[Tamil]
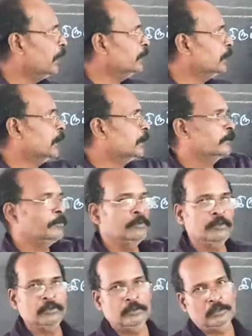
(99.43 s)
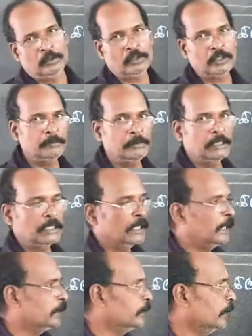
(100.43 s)
எந்த காலத்தில் போடணும் ரொக்கம் என்ற
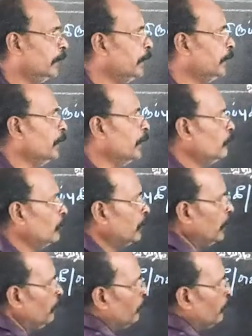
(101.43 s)
காலத்தில் நீங்கள் அமௌண்ட்டை